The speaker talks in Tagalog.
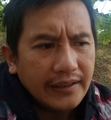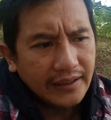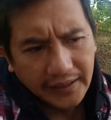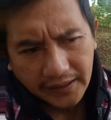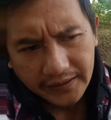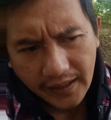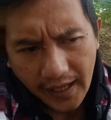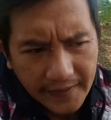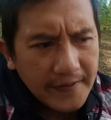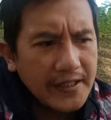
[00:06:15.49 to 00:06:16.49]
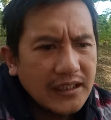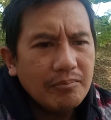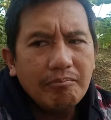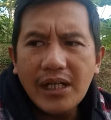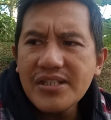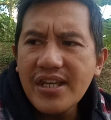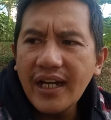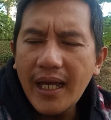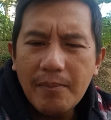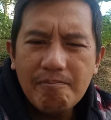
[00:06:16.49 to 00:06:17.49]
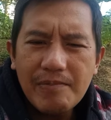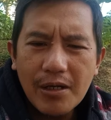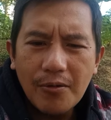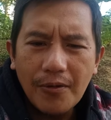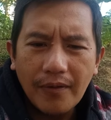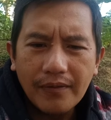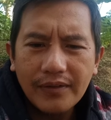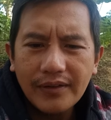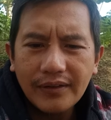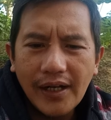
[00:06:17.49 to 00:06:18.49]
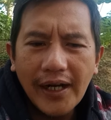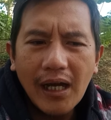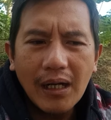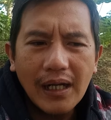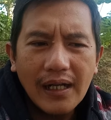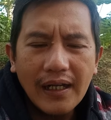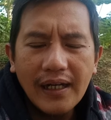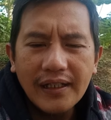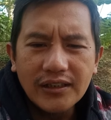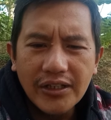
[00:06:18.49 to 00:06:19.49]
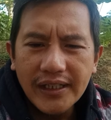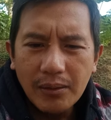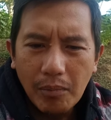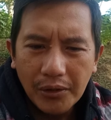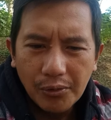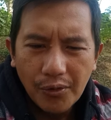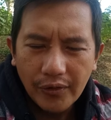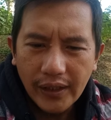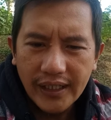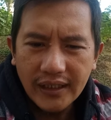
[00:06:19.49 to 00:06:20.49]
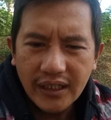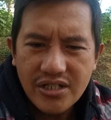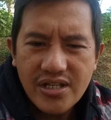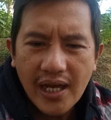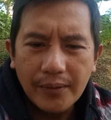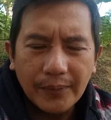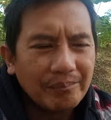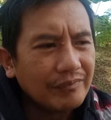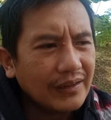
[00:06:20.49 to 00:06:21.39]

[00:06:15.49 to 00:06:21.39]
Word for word: ganad adday timay maysa nga emperor nga nang itud iti banur dagiti Kristiyano.